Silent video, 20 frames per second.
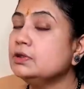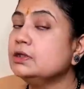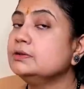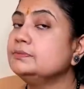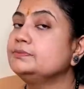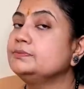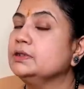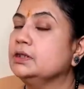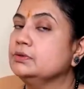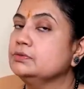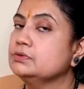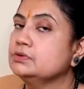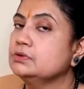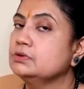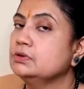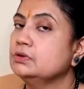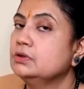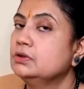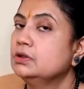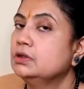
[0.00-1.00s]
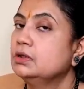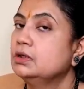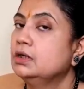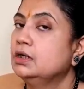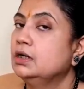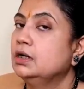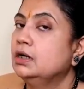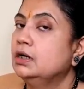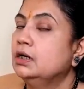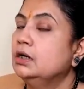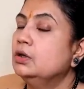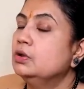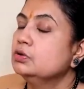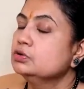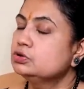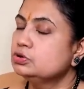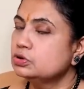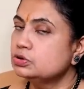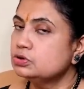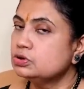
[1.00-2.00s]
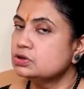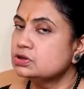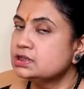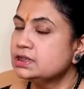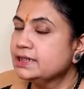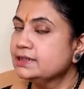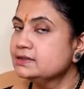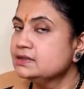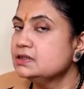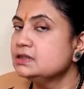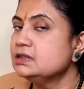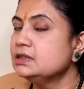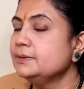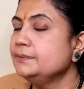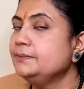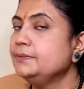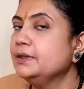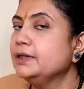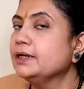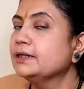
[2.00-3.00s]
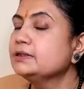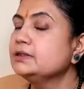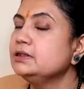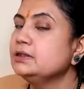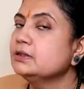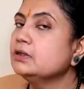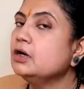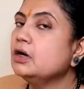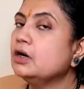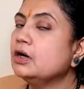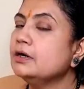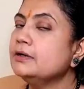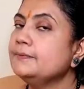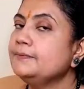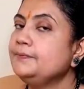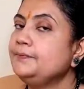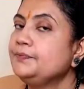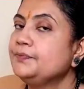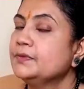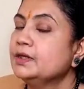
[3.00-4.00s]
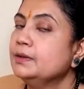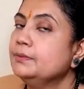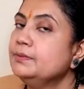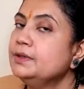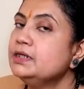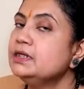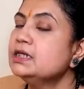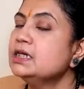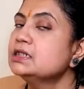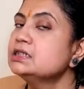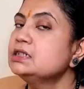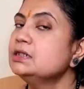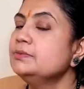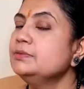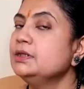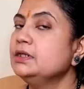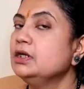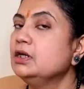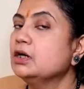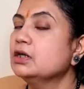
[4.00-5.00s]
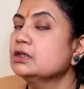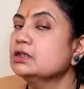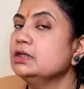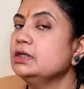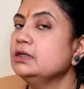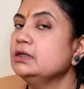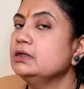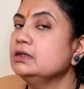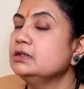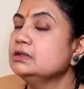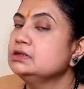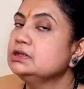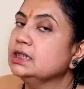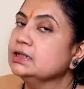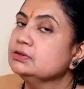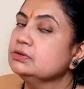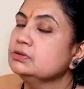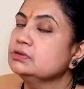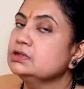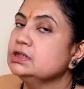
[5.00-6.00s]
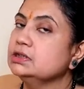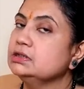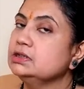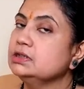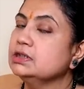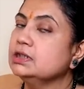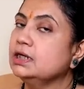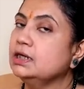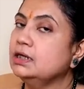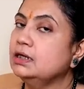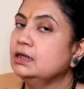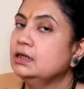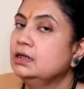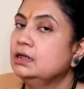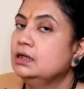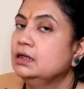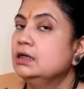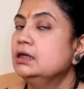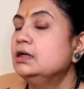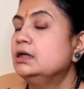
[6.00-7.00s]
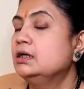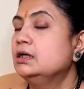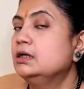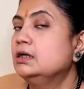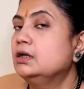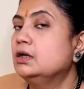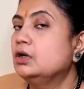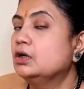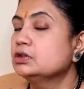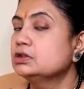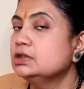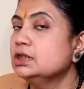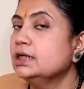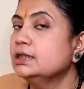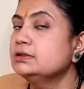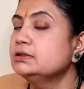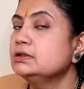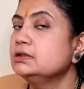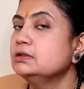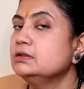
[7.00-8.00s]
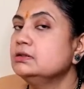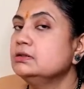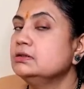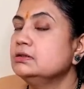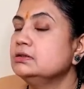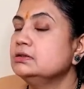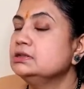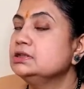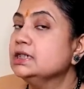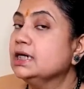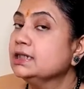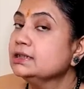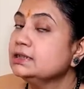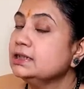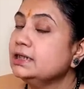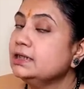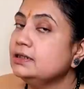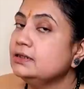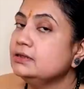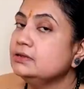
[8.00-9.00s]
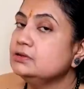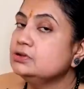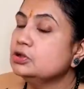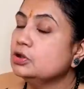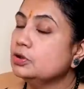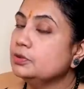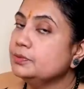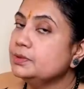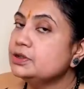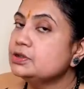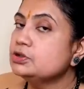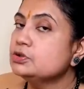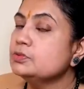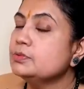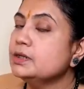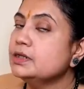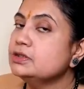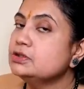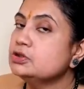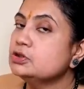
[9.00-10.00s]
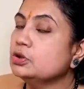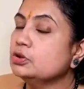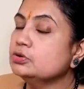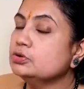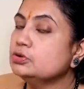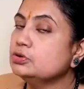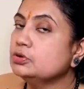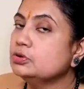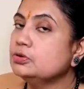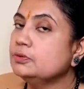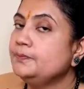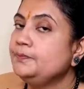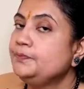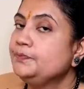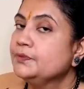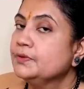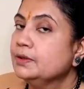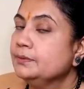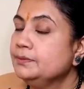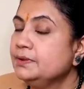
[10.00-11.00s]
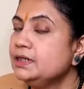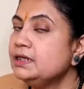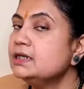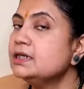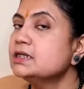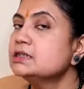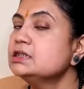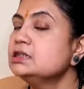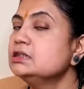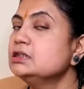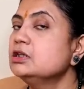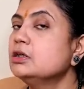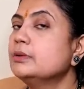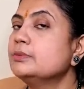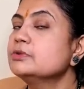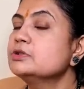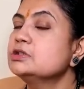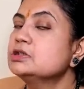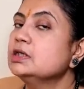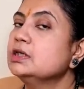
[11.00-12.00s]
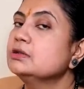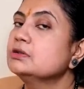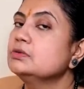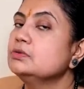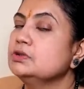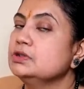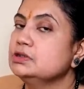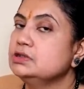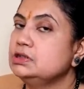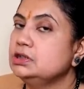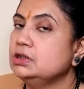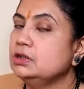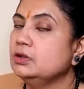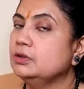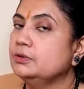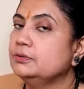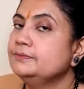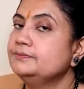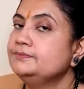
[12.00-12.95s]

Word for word: টুয়েলভ হাউস অত্যন্ত সেন্সিটিভ একটি ঘর মিন রাশি মিন লগ্নের জাতক জাতিকা অর্থাৎ যাদের জন্মের সময় চন্দ্র মিন রাশিতে অবস্থান করেছিল